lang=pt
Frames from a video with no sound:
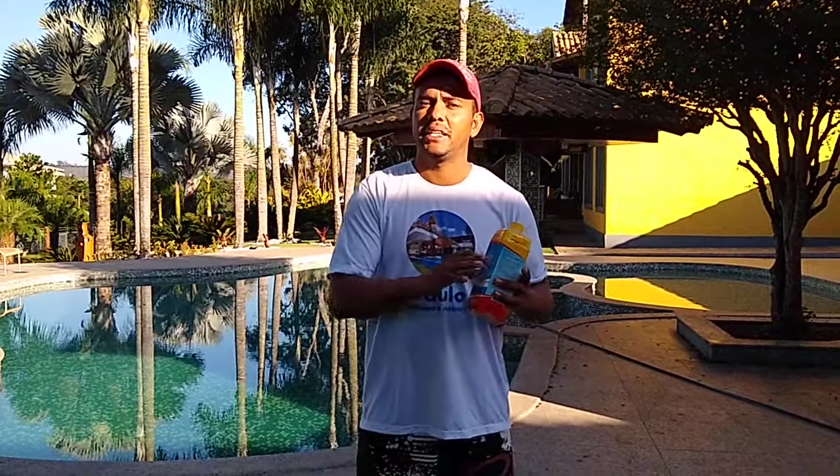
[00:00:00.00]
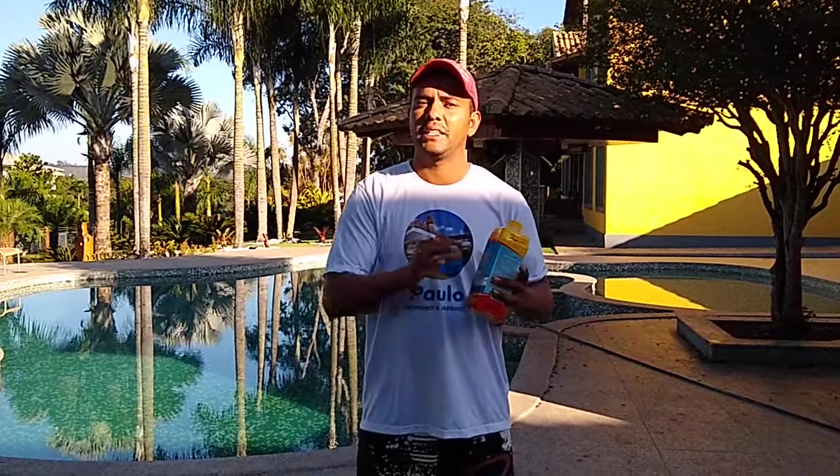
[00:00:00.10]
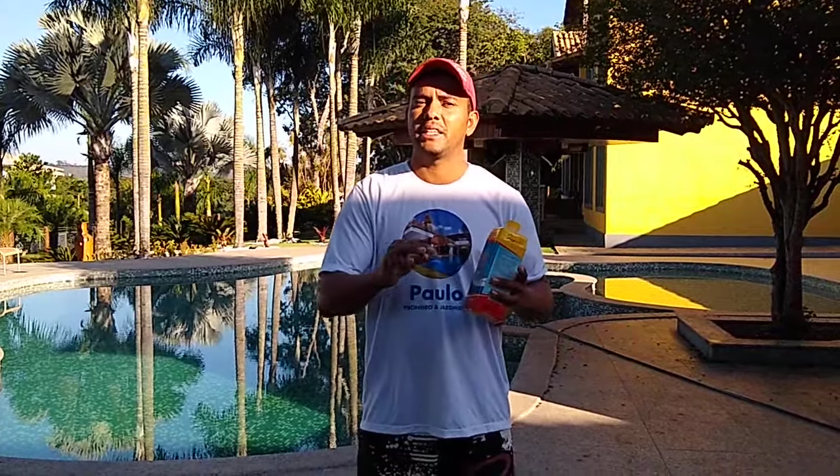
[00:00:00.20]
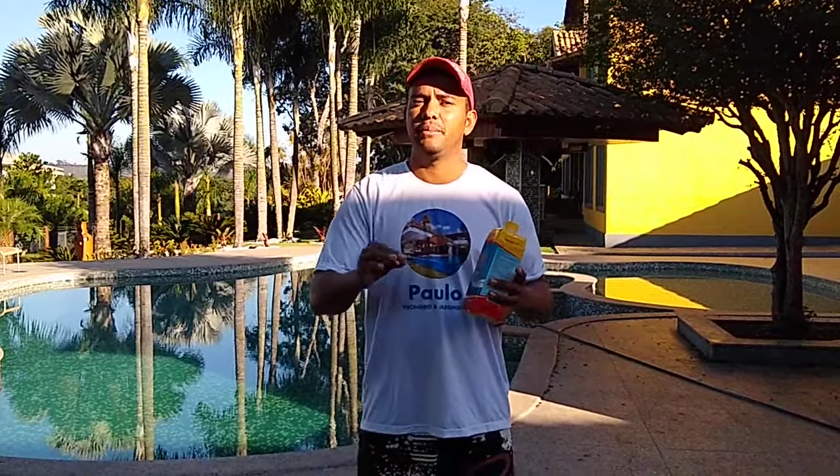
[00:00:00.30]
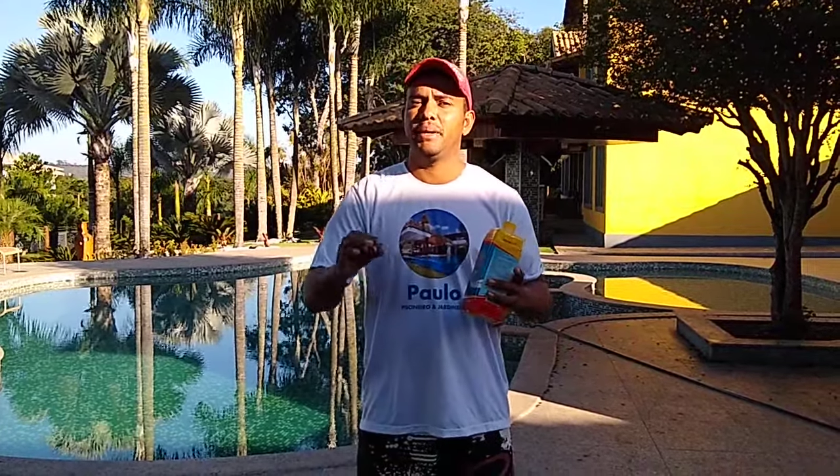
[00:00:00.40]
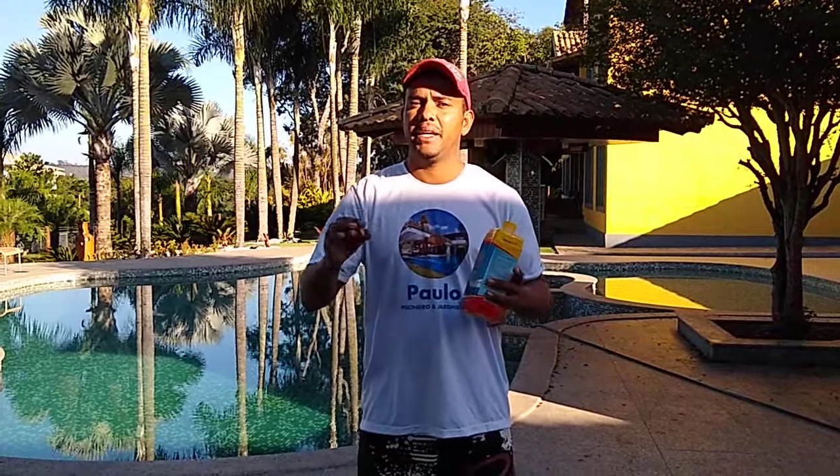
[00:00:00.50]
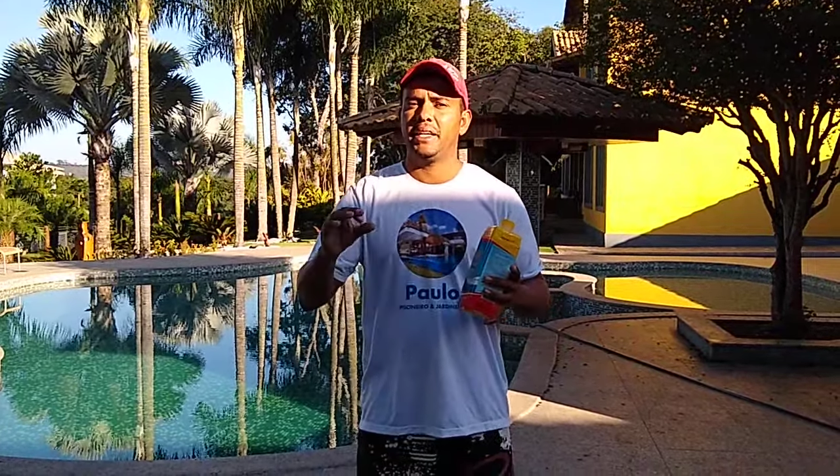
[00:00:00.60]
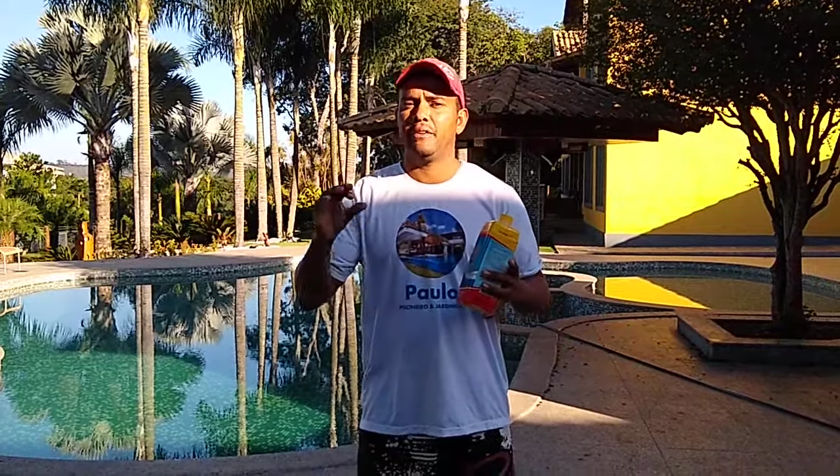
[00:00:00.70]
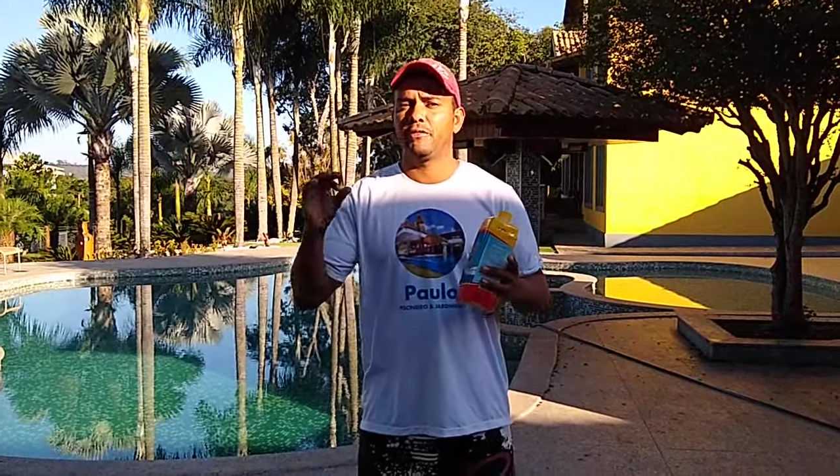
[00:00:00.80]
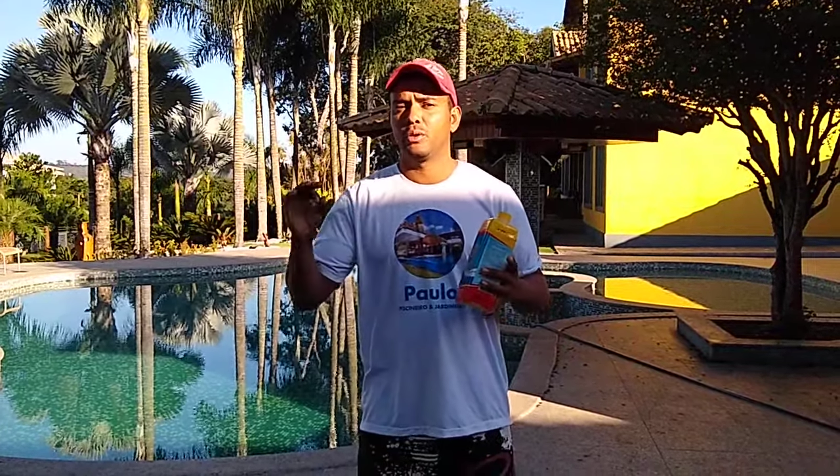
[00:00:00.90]
e
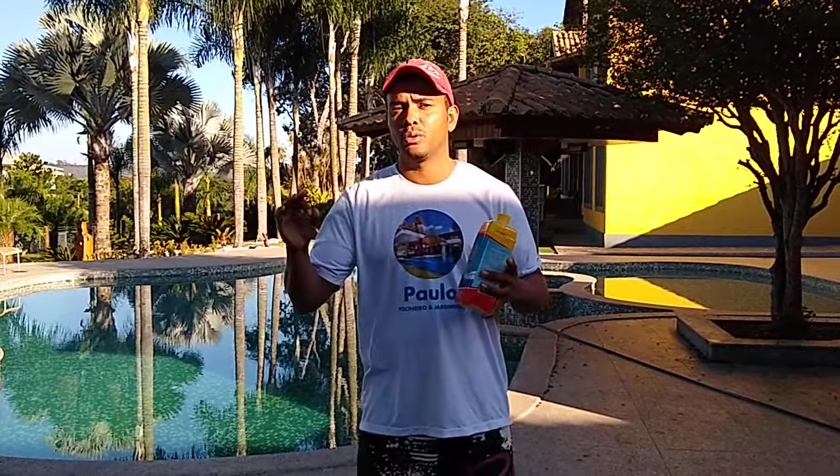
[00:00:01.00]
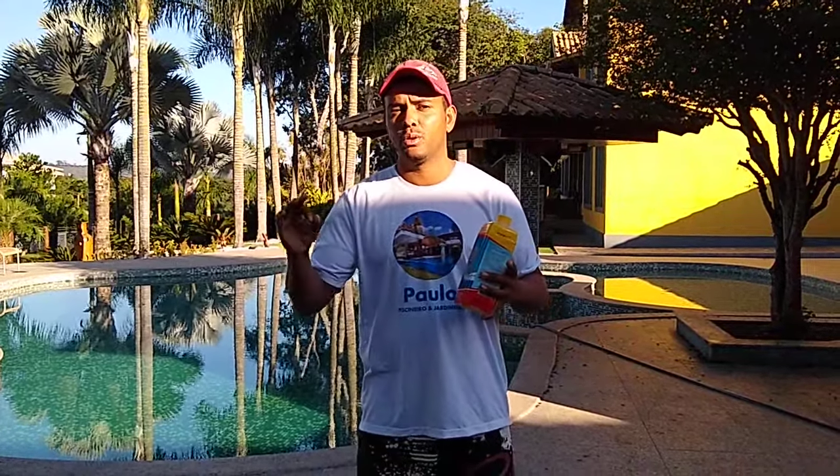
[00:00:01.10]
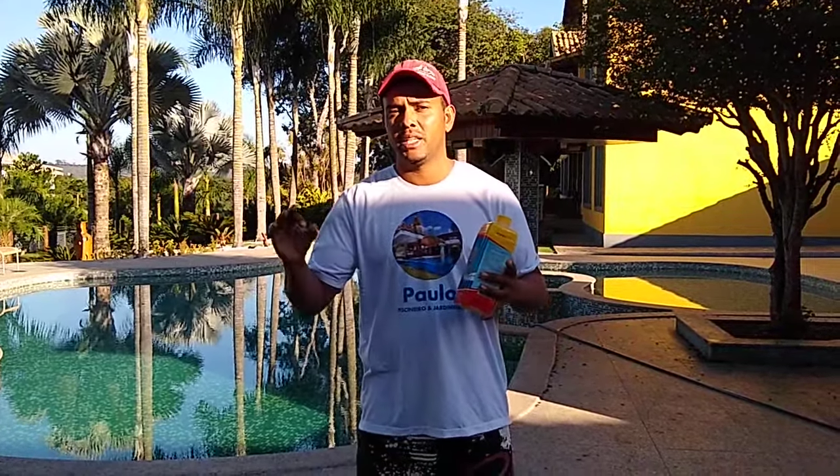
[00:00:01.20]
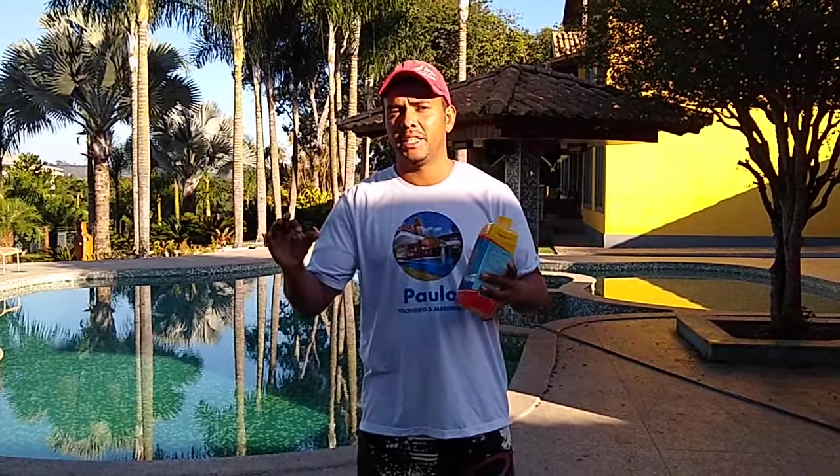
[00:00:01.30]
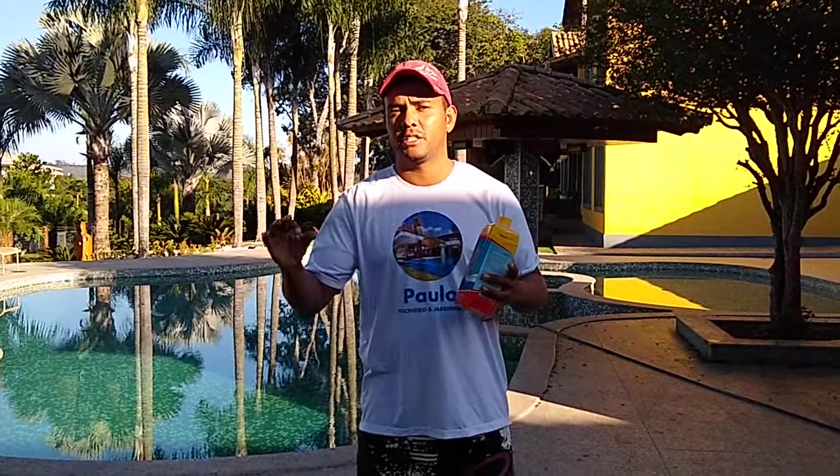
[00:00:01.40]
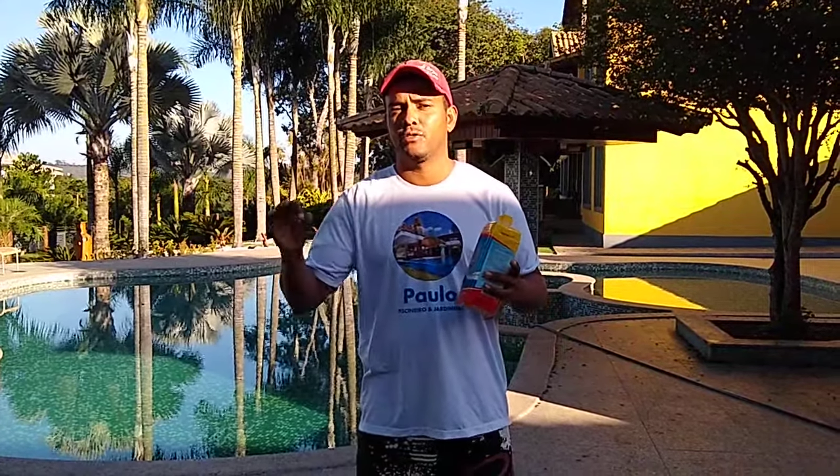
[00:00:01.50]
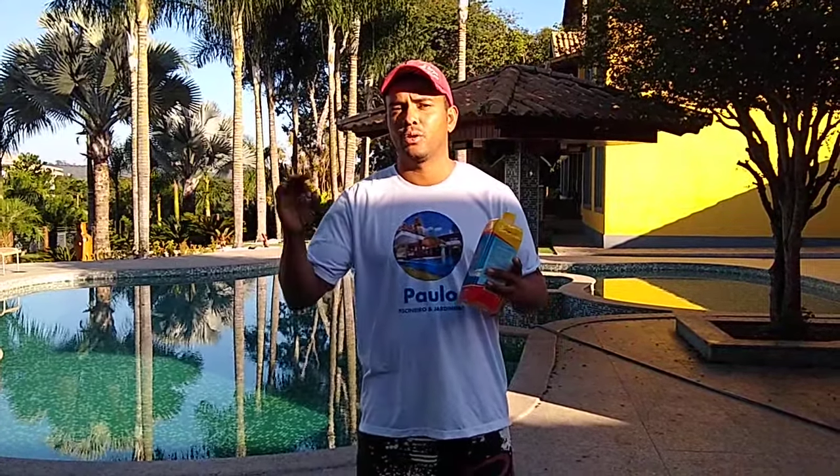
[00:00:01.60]
também é floculante.